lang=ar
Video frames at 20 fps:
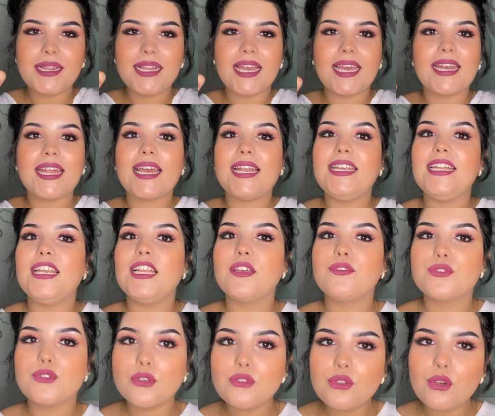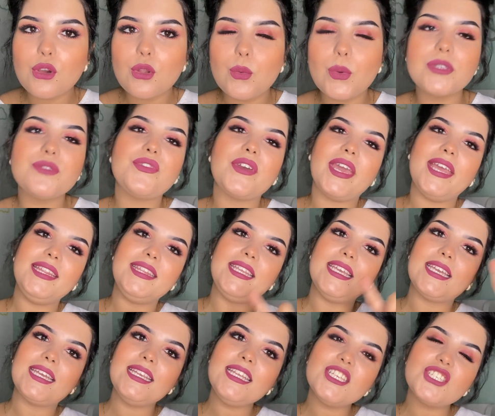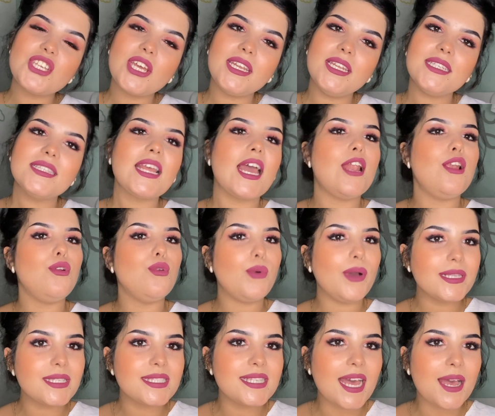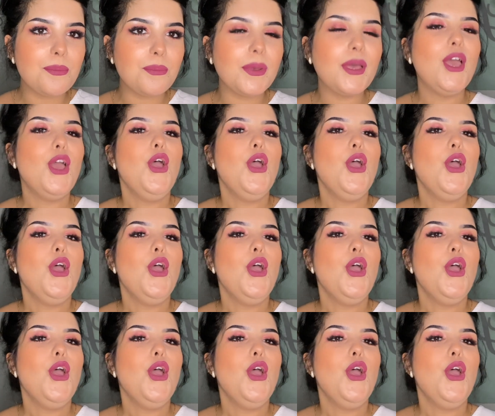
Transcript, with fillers: اللي غنخلي لك في صندوق الوصف غيديك نيشان عندها الواتساب